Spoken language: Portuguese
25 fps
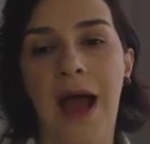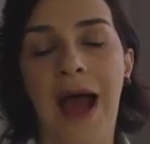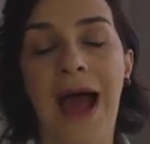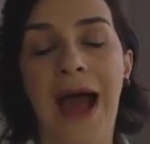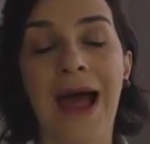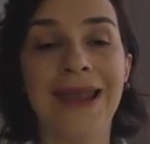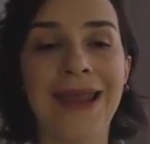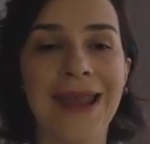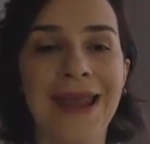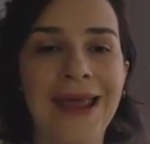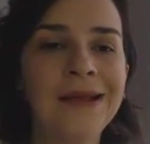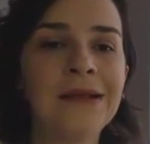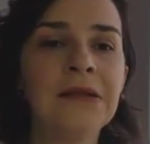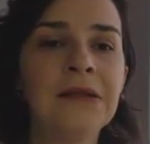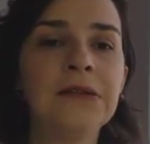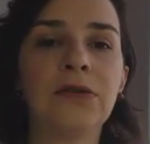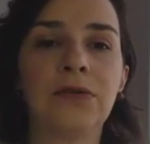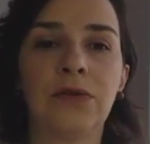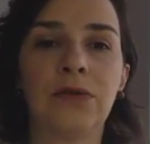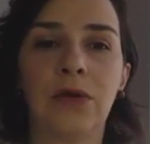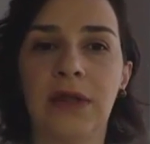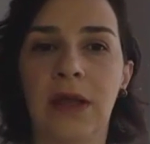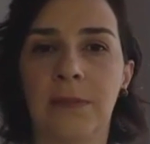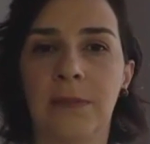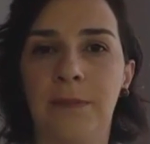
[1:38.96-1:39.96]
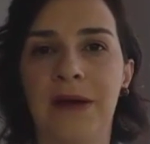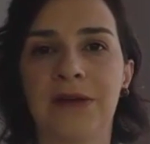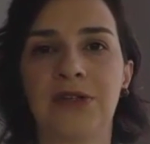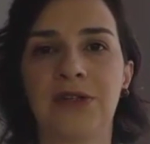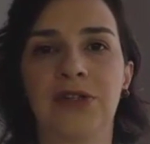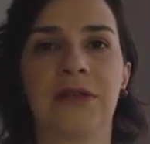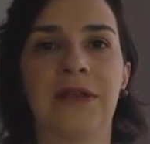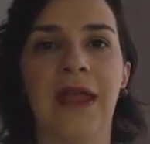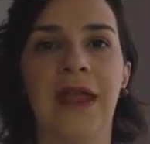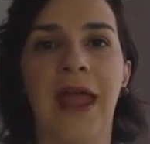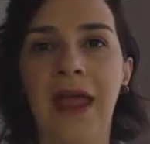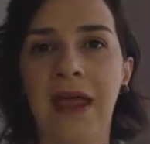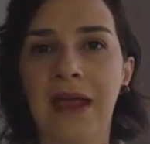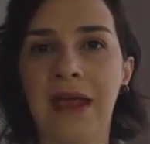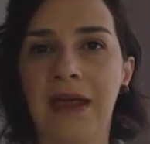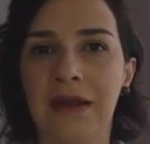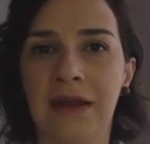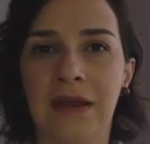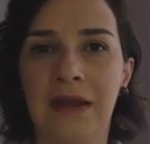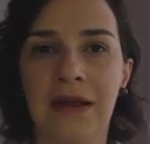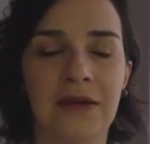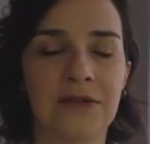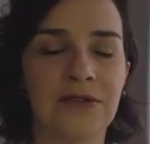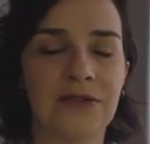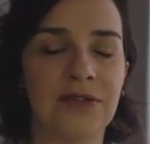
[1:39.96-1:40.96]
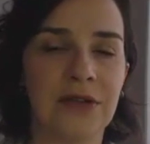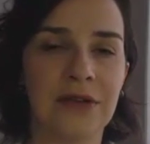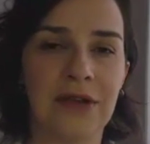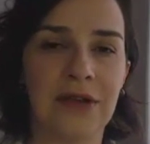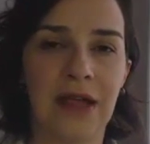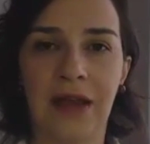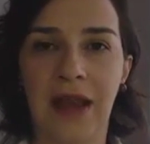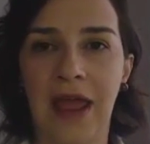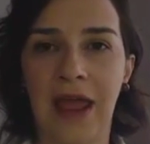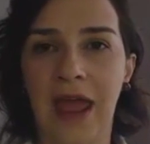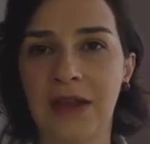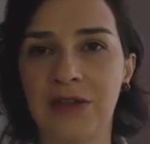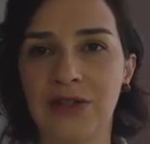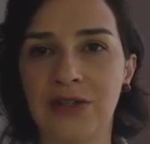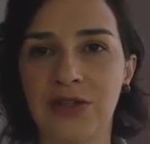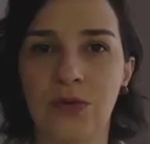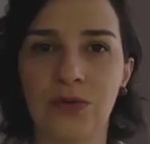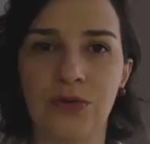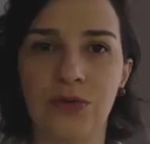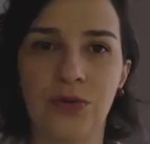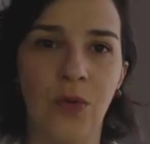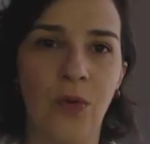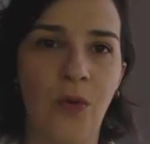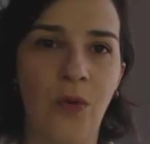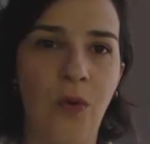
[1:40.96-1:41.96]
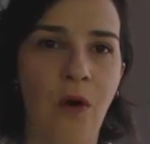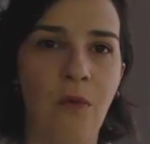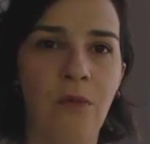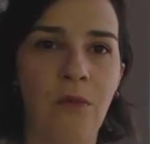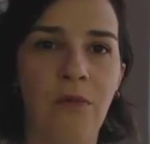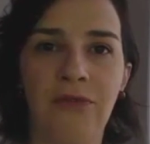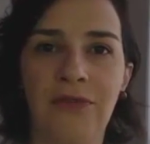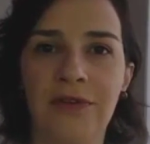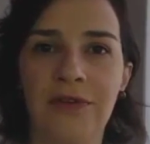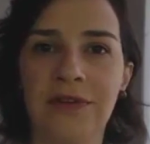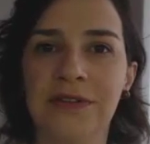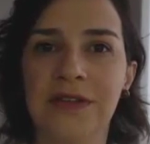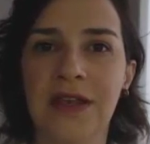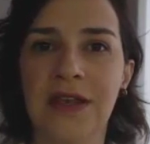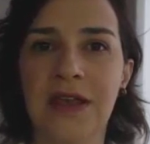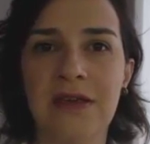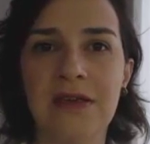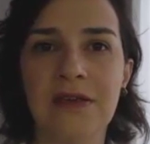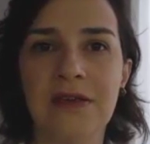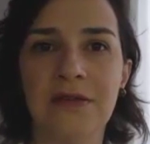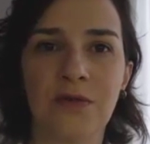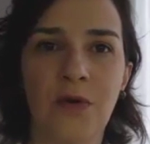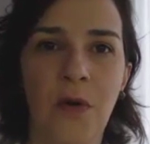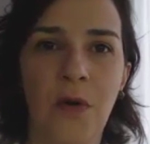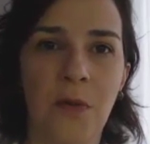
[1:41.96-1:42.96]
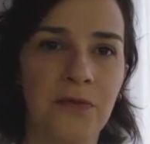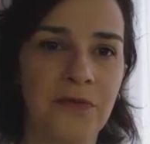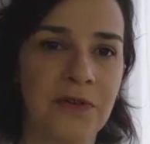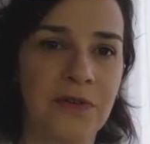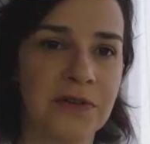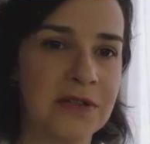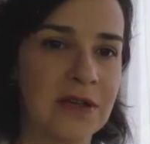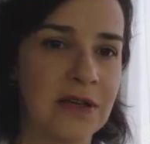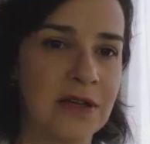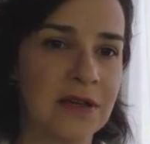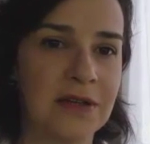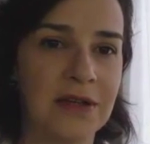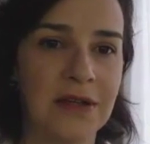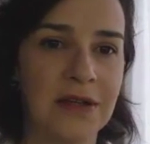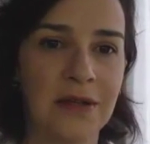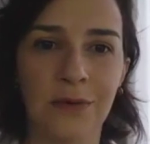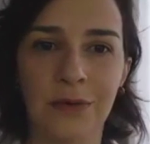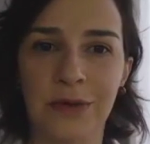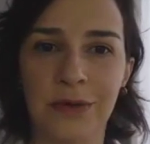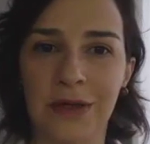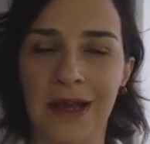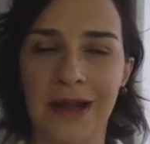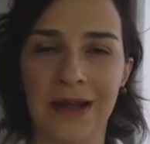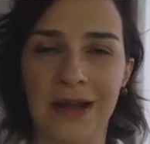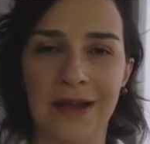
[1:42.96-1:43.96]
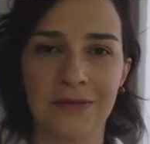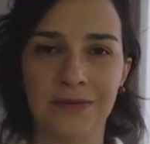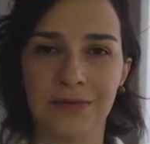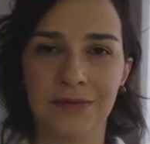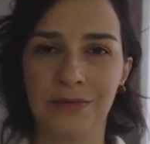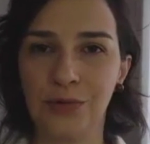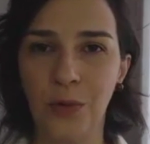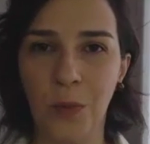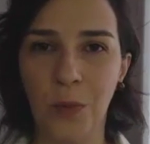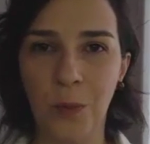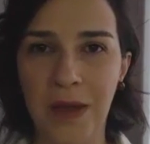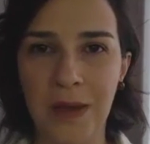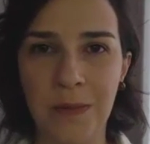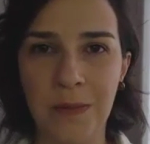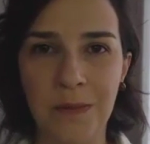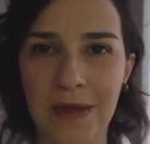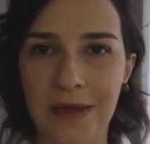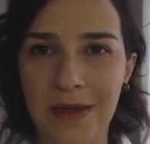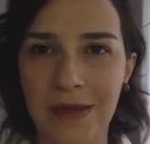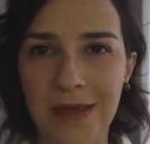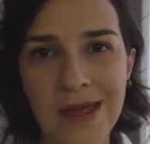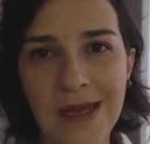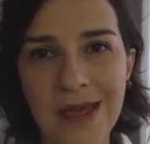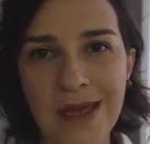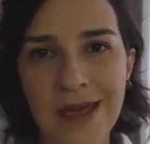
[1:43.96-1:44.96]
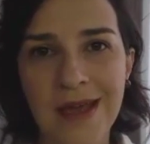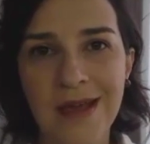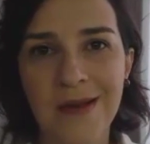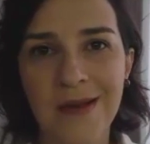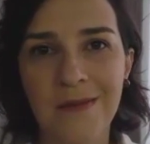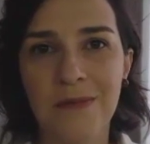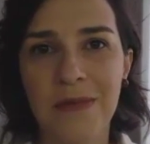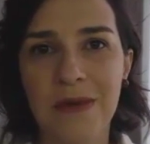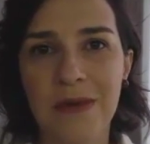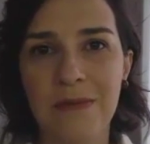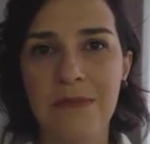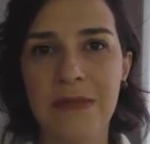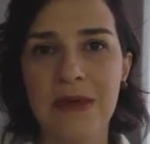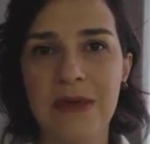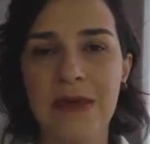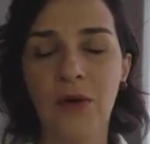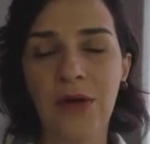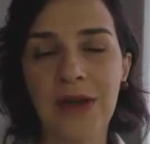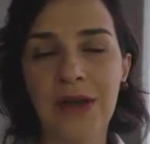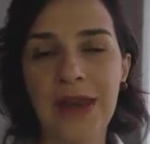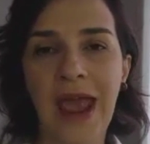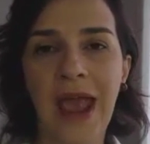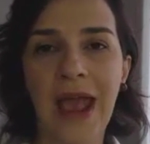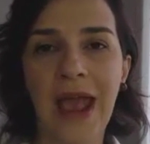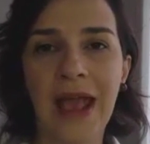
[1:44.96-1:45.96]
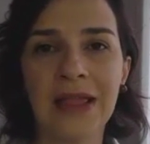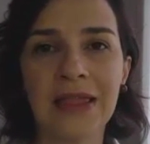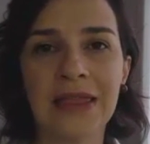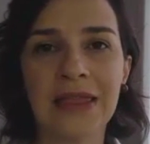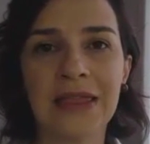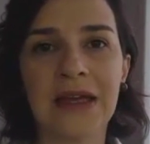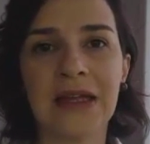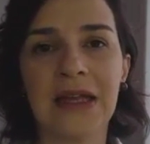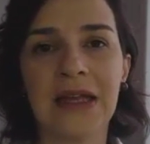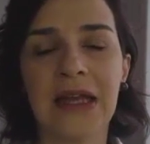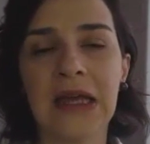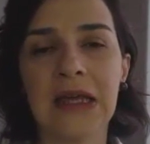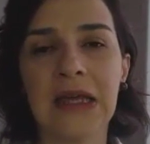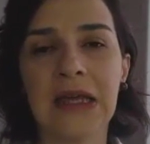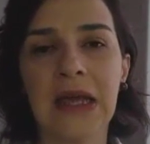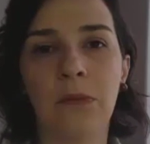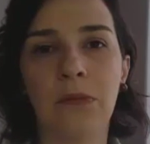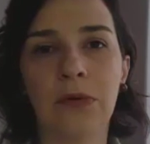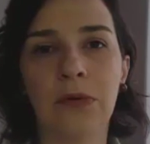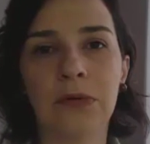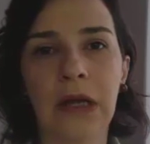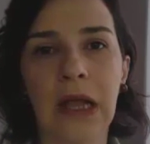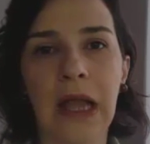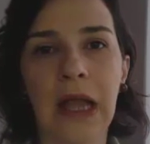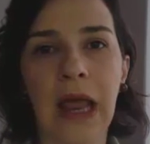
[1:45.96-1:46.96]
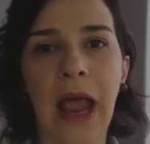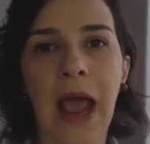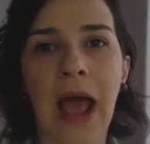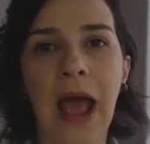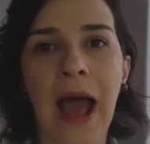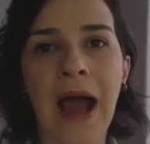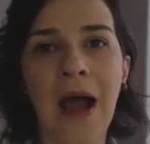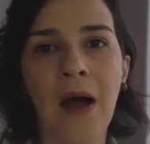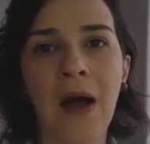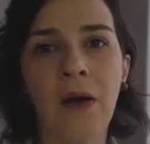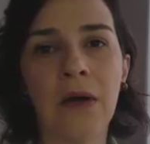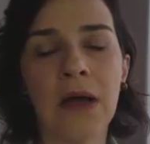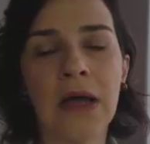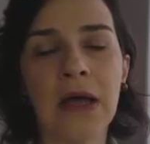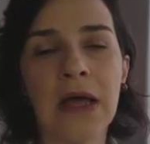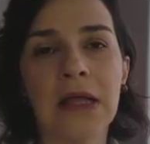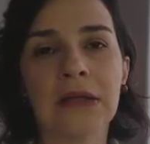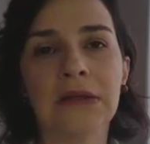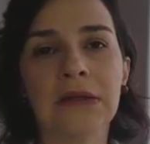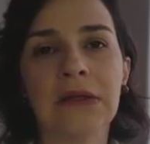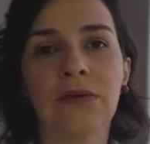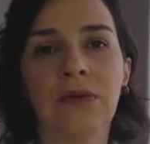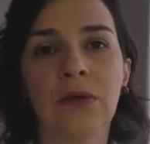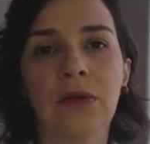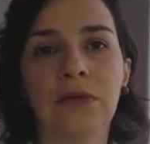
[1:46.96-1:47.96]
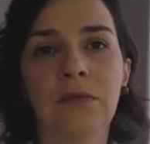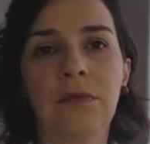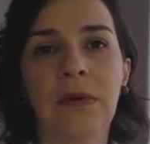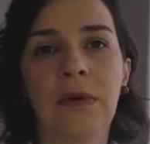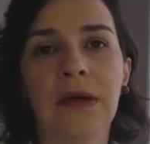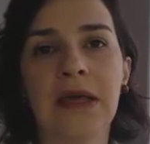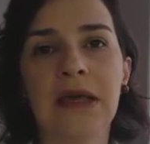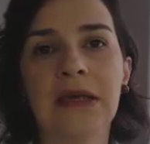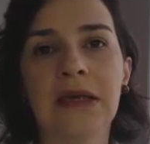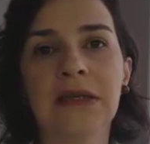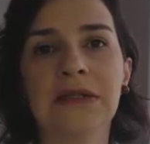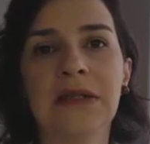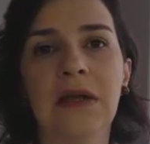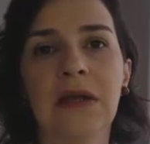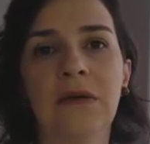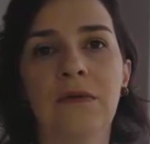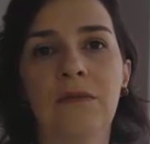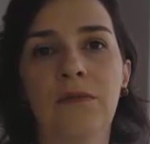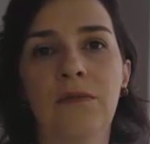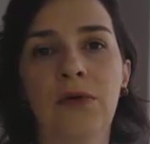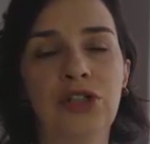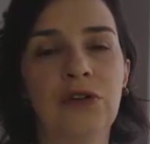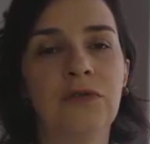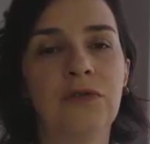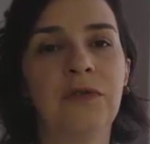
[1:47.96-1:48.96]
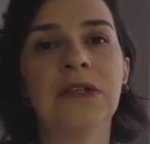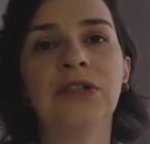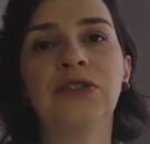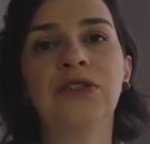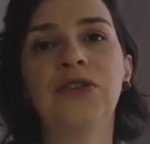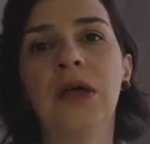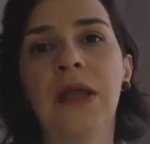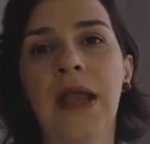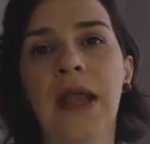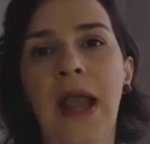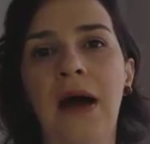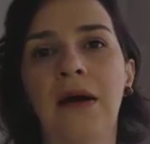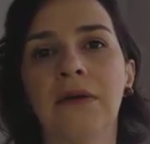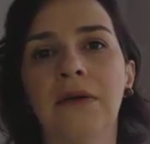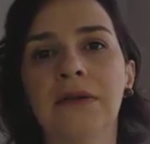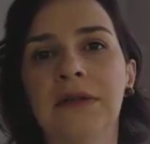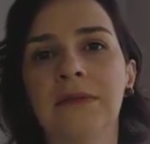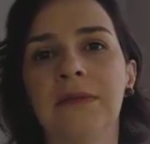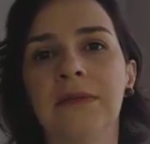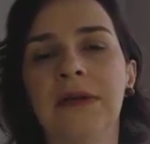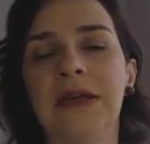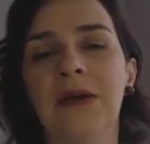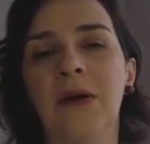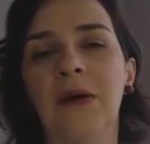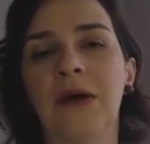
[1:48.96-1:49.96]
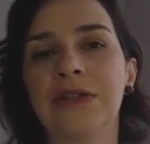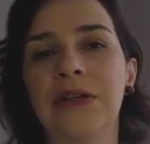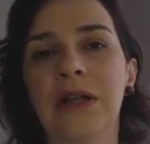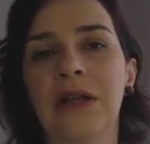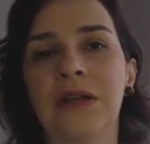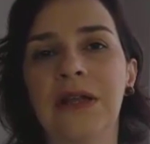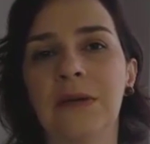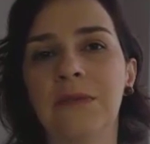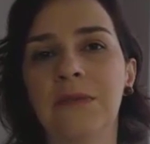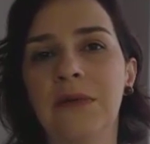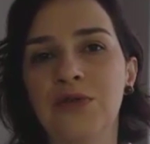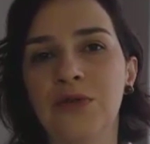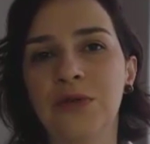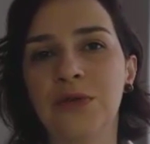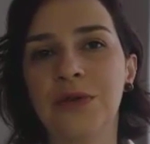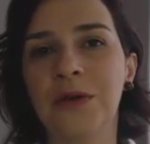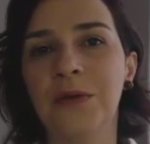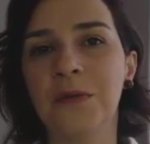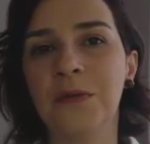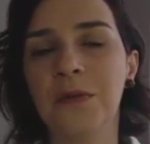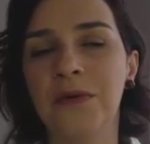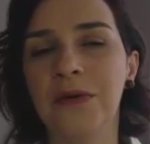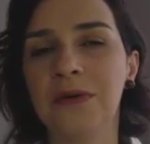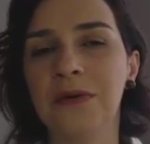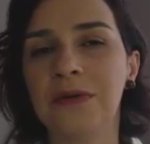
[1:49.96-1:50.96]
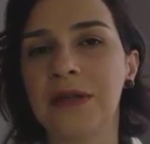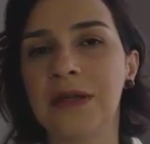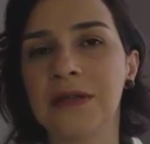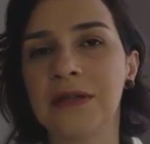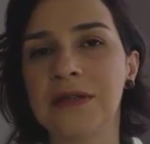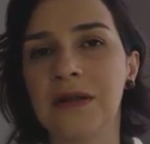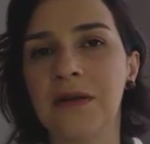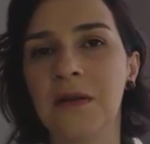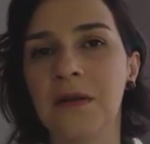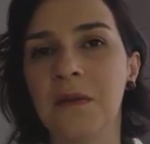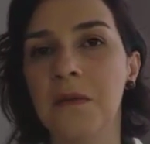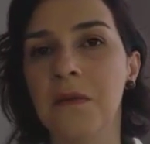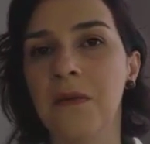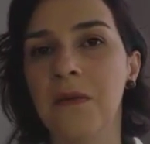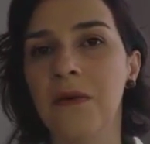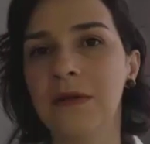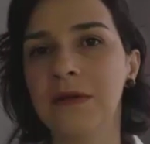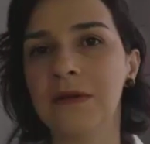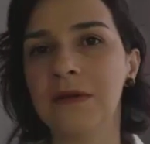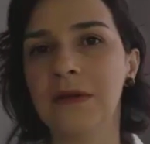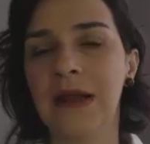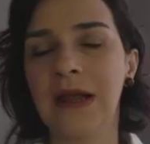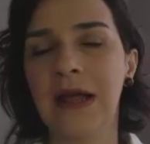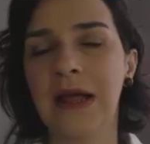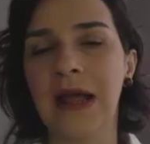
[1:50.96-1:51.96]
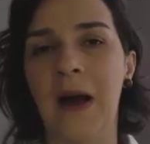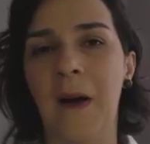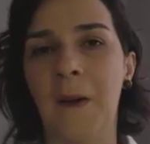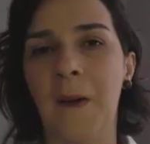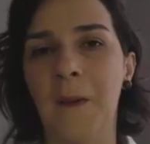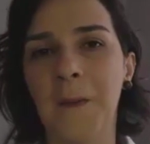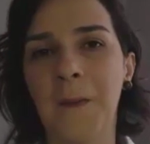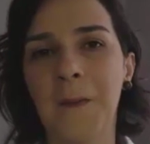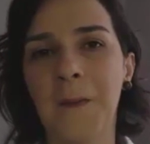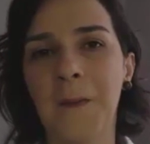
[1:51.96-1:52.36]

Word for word: além de toda a parte técnica de internet, do como fazer isso, como fazer aquilo, que ela super me, me, me orienta, né? Que é muito legal, tem toda uma questão motivacional também, que eu acho que ela está me ajudando muito, que está sendo muito legal.